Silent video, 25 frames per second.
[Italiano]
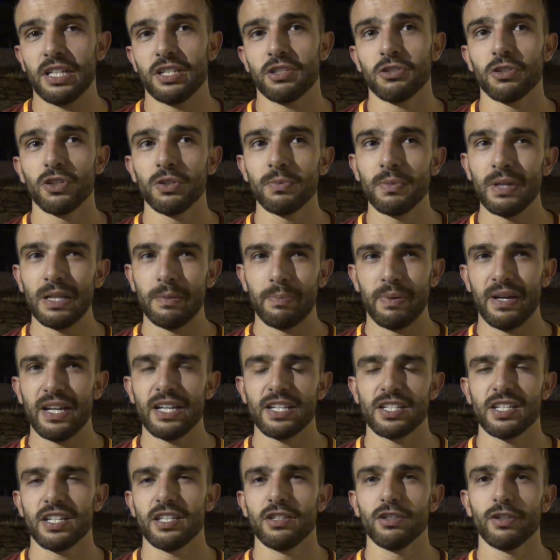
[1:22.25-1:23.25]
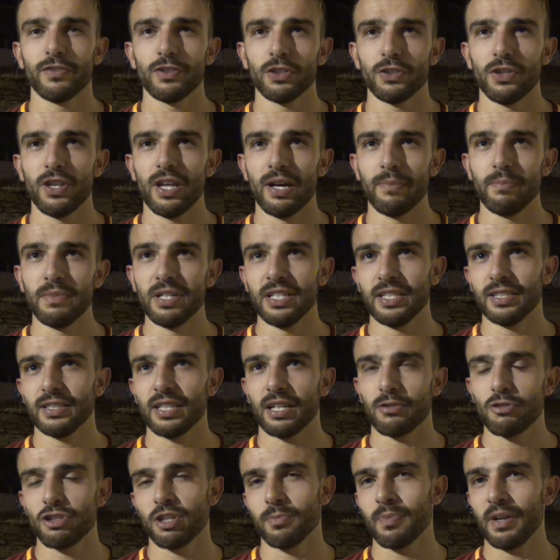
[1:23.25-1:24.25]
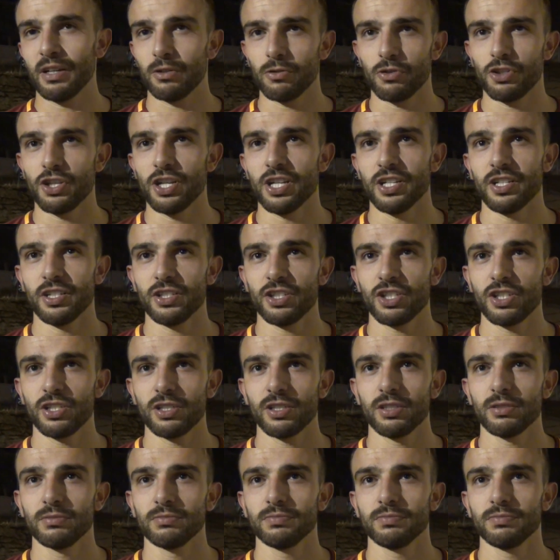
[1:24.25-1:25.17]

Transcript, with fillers: secondo me il paese di Ovodda merita questi palcoscenici.